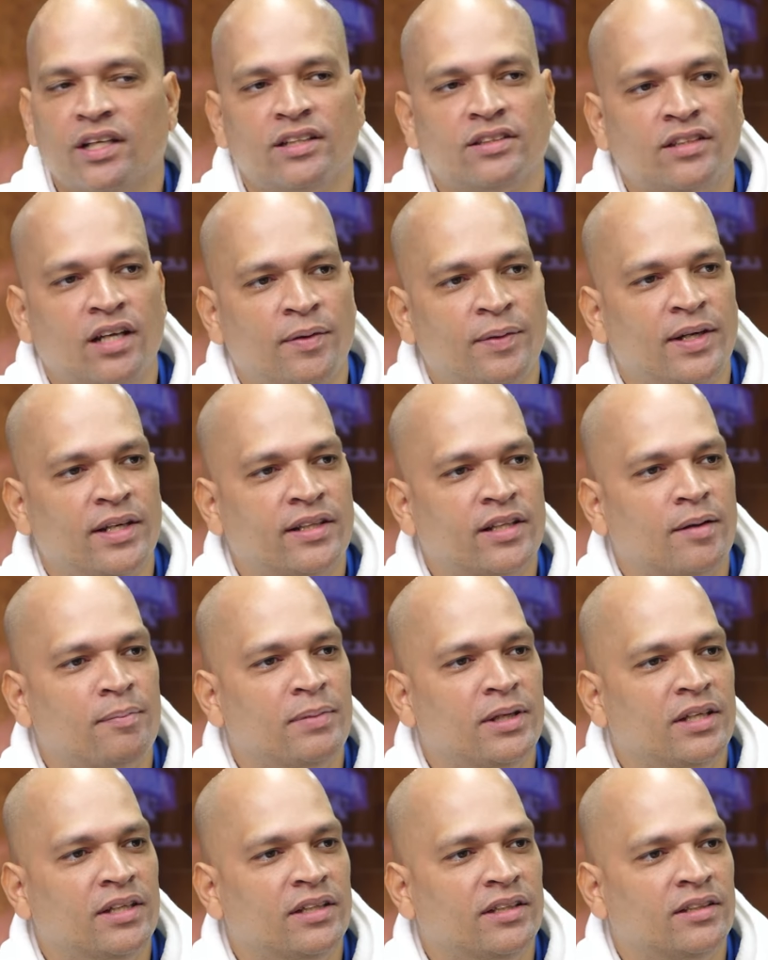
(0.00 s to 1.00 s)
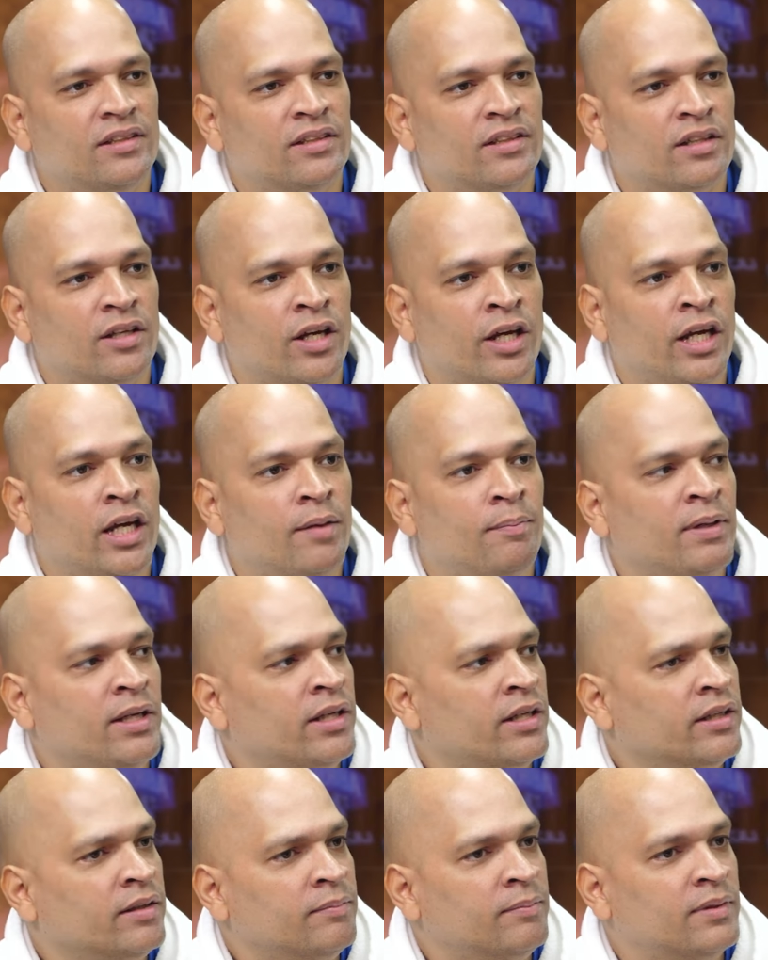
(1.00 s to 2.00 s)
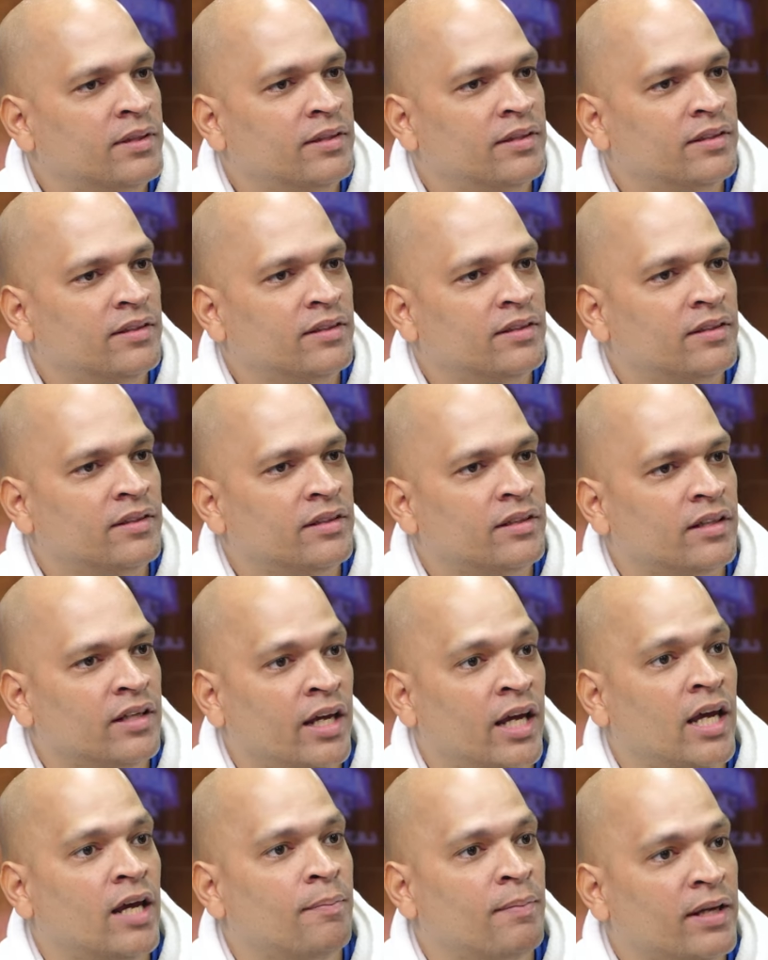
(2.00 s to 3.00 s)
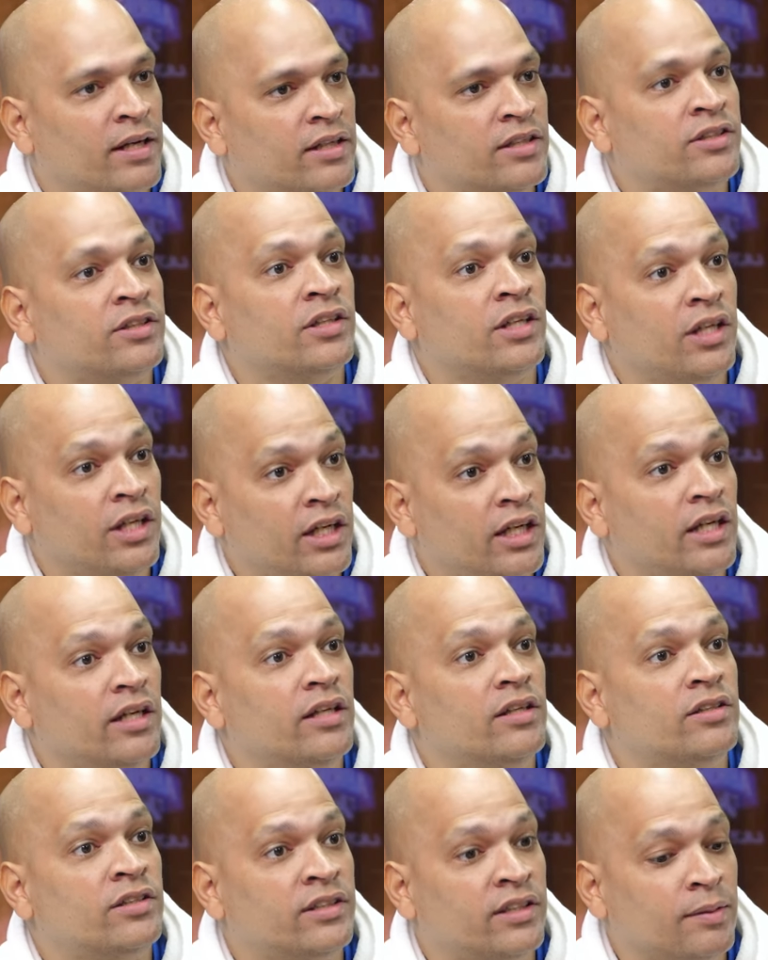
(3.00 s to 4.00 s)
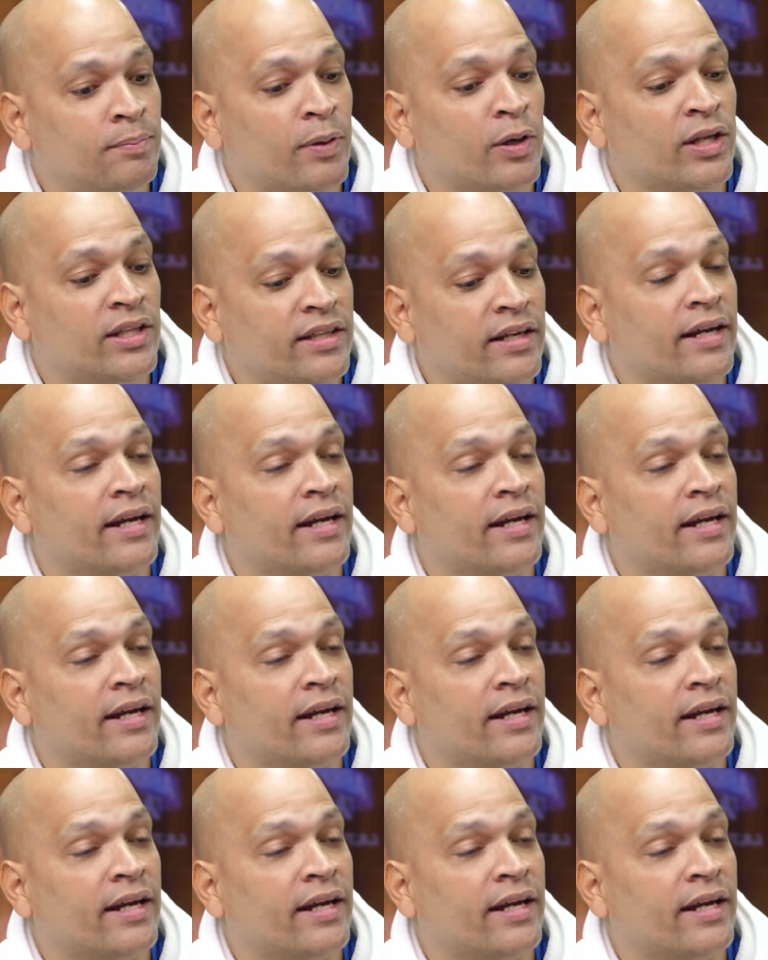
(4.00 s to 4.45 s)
que saber también. ¿Cuál es? Eminem. Ah, sí, ah, bueno, sí, él,